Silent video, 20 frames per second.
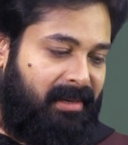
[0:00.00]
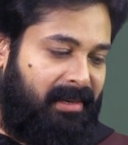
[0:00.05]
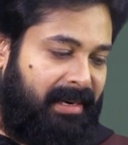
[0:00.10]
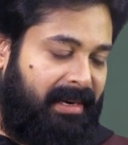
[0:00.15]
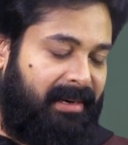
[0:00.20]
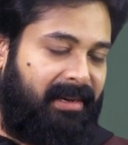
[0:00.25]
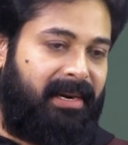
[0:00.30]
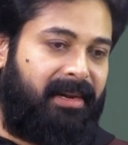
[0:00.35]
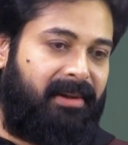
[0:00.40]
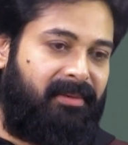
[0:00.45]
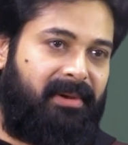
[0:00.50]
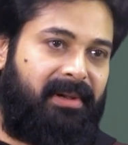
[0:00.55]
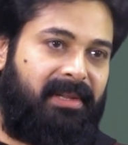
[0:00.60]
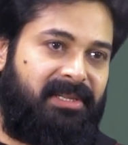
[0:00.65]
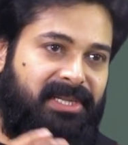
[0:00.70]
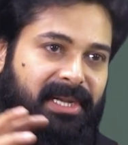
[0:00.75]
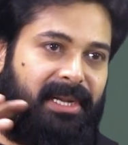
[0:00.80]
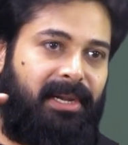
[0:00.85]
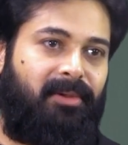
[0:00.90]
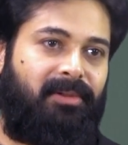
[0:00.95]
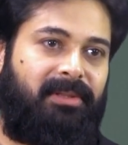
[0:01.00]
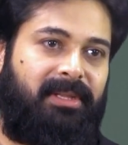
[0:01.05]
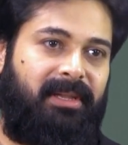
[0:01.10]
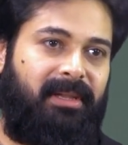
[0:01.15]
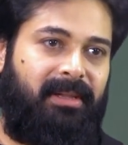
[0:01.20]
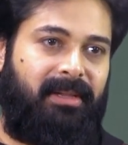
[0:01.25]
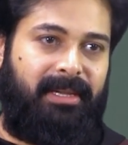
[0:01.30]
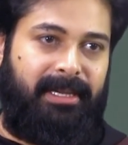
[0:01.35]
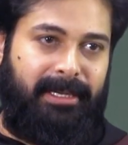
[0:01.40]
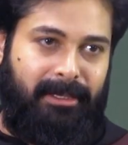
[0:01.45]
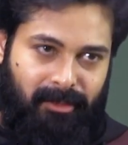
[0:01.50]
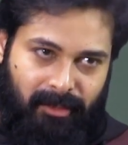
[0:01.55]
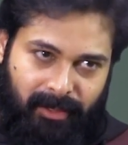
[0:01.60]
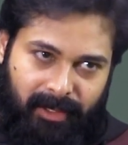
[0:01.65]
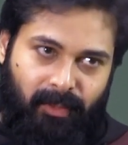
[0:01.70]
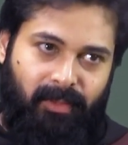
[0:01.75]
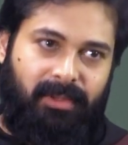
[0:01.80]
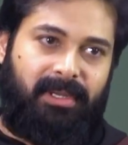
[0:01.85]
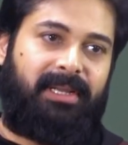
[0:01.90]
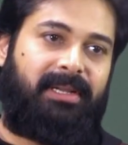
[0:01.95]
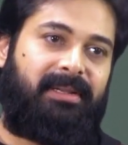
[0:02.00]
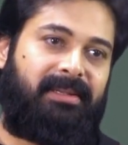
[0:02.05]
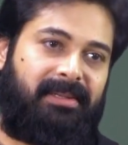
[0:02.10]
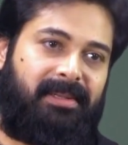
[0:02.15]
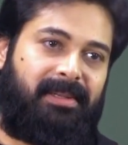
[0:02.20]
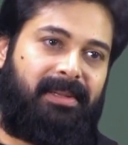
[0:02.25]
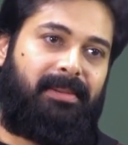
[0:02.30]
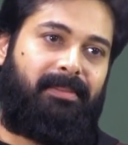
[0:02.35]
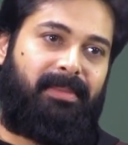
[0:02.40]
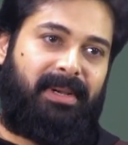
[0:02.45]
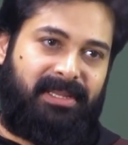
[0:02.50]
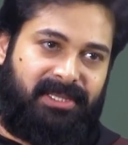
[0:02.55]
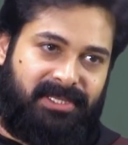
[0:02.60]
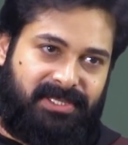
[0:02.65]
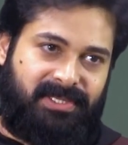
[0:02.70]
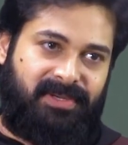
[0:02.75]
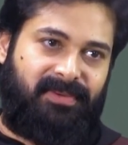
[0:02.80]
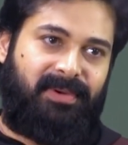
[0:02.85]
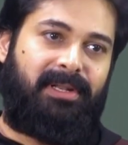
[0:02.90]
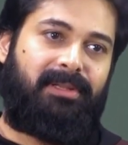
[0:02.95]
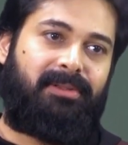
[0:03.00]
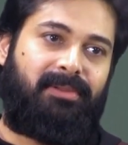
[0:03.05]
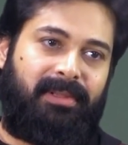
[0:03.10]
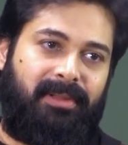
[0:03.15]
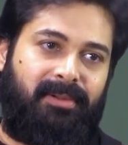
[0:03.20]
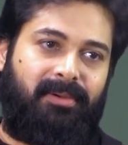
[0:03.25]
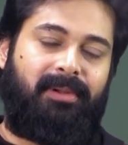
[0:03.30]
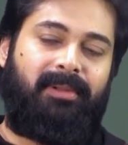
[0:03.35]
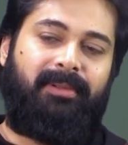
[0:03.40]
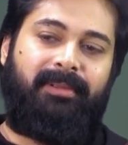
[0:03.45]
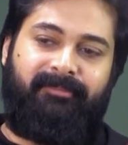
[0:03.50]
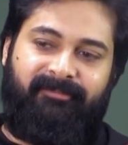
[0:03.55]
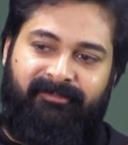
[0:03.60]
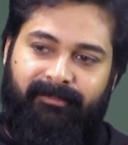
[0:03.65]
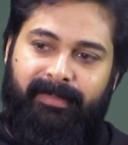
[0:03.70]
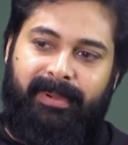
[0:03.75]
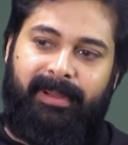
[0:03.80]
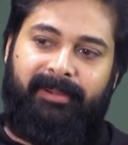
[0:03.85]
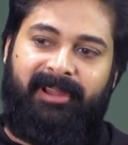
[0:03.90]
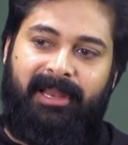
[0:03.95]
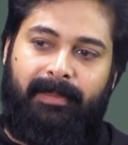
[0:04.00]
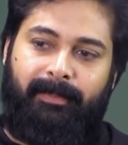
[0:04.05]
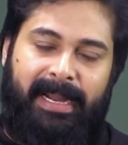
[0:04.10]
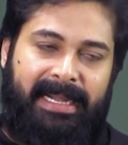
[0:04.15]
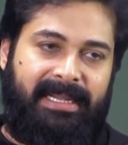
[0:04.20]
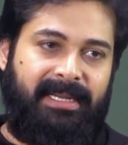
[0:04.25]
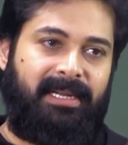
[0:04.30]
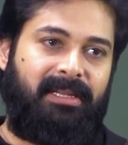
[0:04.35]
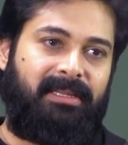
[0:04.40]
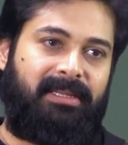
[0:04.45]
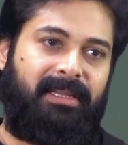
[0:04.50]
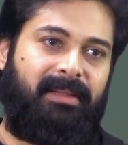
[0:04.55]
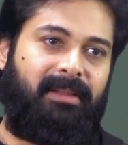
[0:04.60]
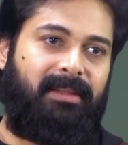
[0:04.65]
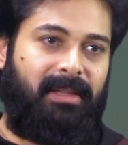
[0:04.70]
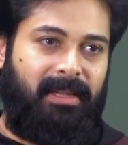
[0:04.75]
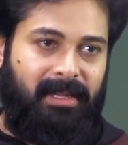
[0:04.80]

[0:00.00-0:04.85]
ఇక్కడ కానివ్వండి చెన్నైలో అయితే ఇంట్లోనే ఉంటా మా సిస్టర్ వాళ్ళతో ఏదంటే బయటికి వెళ్తే